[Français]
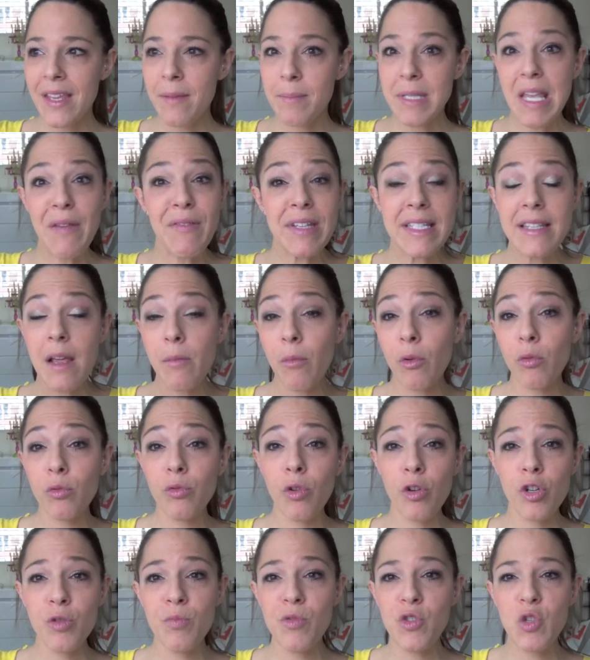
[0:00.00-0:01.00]
Ça fait tellement
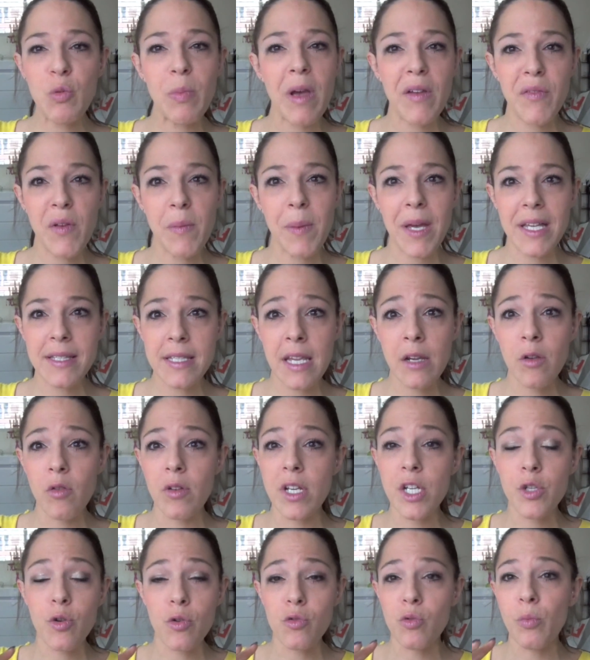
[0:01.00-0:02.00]
longtemps que je me suis pas fait percer que
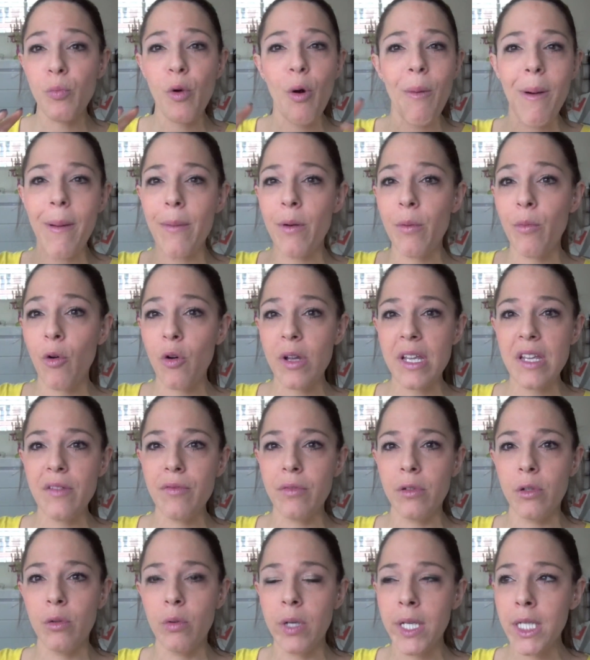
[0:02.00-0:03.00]
les choses ont probablement
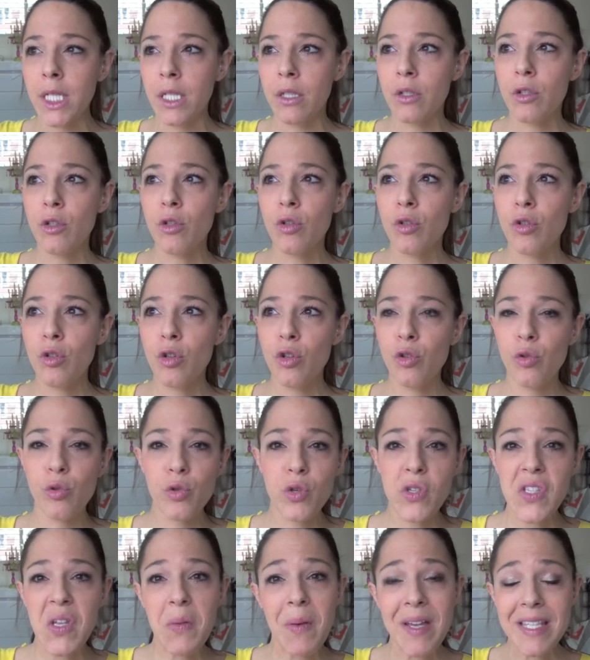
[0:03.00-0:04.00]
évolué. Donc
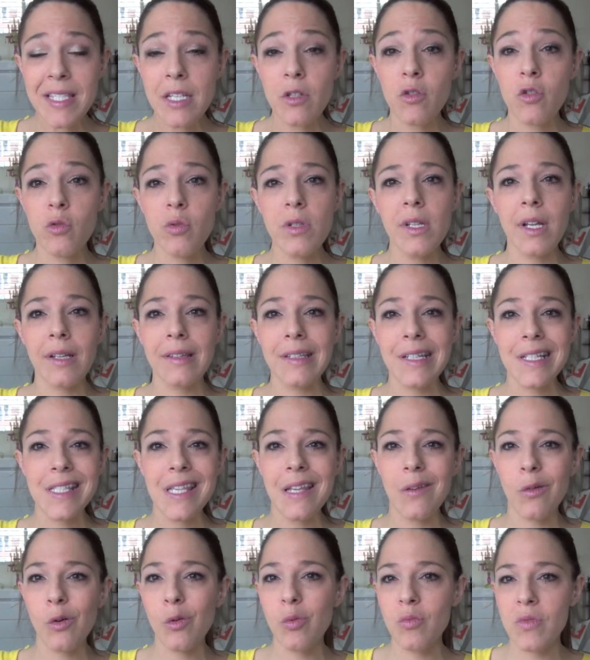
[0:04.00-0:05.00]
je ne sais pas si je suis d'un
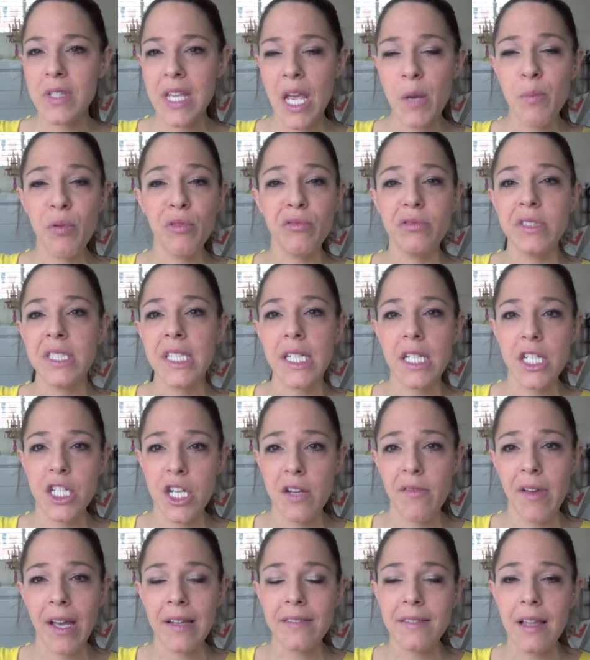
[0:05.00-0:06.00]
excellent conseil pour vous
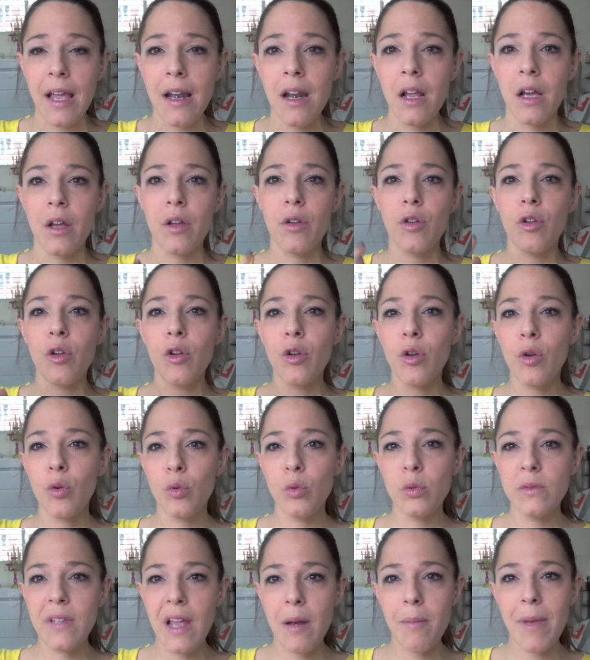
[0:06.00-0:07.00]
diriger vers tel
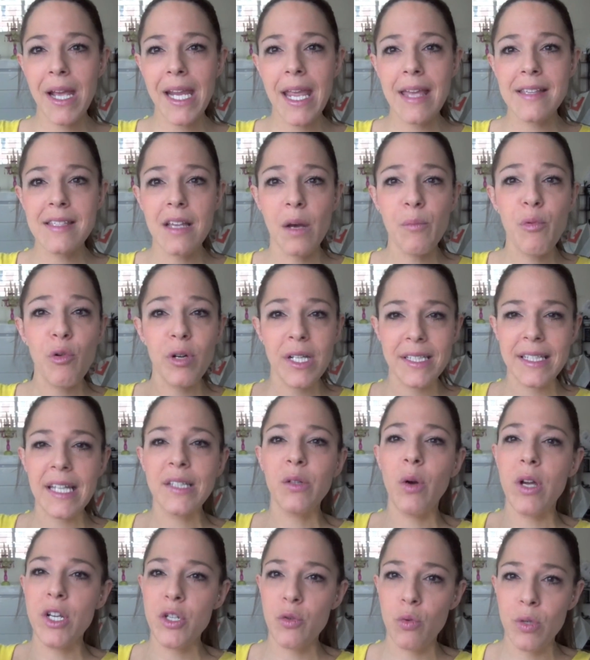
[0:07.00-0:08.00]
ou tel magasin. Pour les
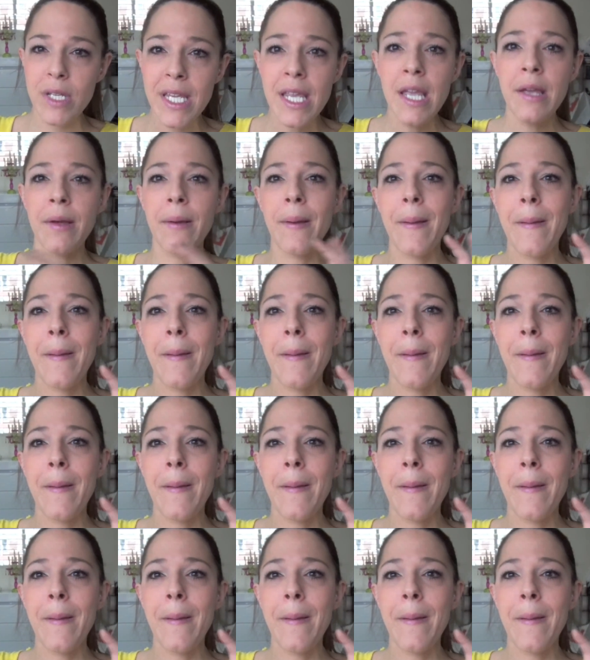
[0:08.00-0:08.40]
tatouages, oui.